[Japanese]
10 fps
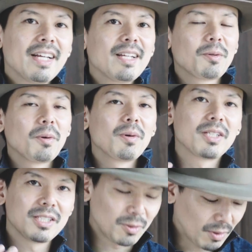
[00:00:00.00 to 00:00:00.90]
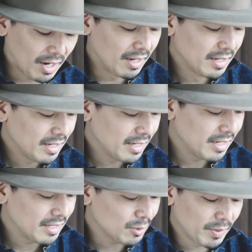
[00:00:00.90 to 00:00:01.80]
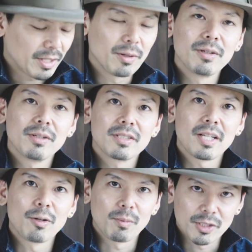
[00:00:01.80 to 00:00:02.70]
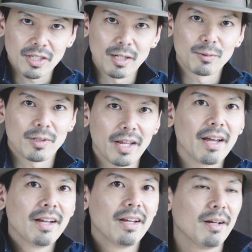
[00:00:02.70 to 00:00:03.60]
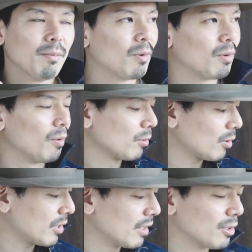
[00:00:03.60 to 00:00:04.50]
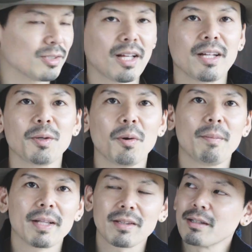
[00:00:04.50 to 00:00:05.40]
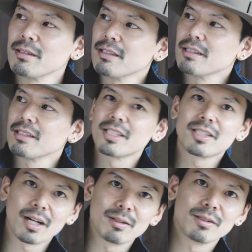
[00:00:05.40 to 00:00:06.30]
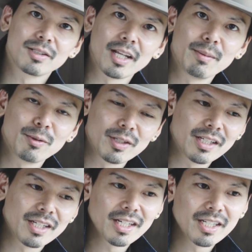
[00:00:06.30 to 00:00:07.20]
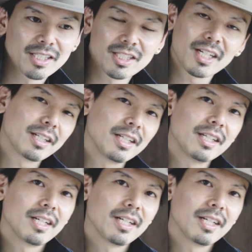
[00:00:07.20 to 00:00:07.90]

えー、と生地とか、えー、染めてる染料も違うので、もうほんと三種三様全く違うデニムにジージャンに、